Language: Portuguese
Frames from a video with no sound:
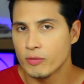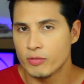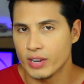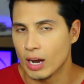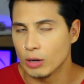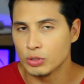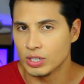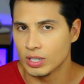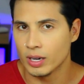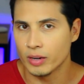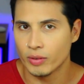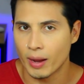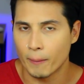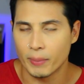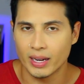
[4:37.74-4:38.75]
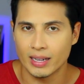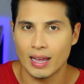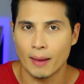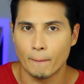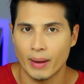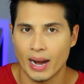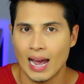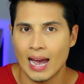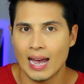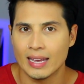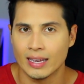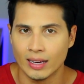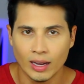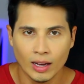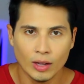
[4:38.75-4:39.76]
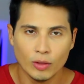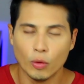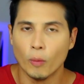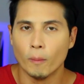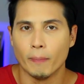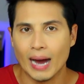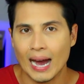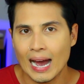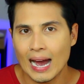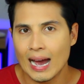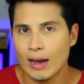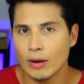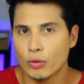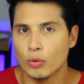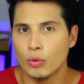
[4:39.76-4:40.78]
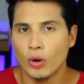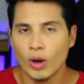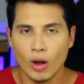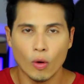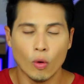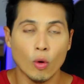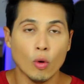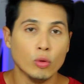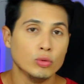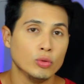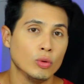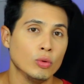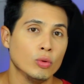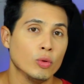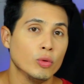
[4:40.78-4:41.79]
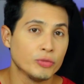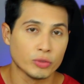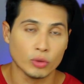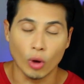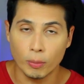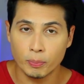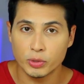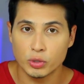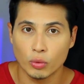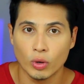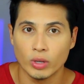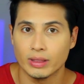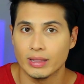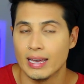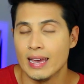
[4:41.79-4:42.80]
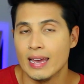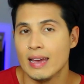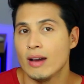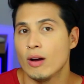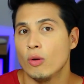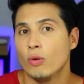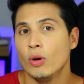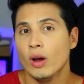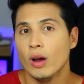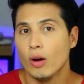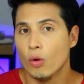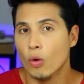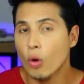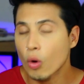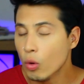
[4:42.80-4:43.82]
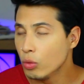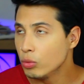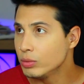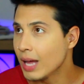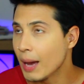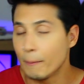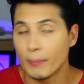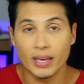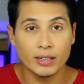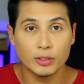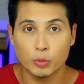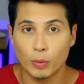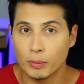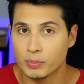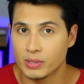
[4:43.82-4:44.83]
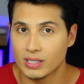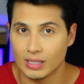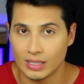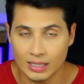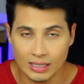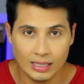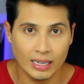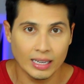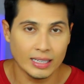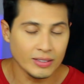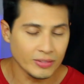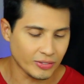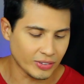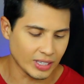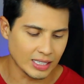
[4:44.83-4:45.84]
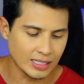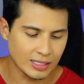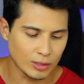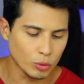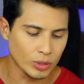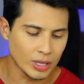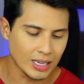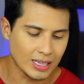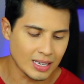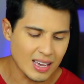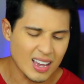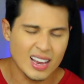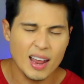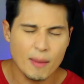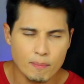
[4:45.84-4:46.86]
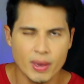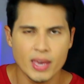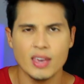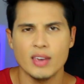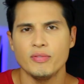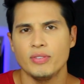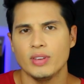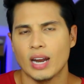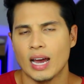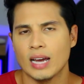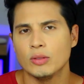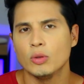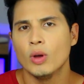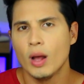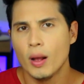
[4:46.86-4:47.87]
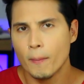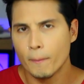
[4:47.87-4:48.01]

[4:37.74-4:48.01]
final de ano na beira da praia, num barco, ou num rooftop de um hotel, ou na beira de uma piscina, enfim, esse look aqui ele é bem refinado,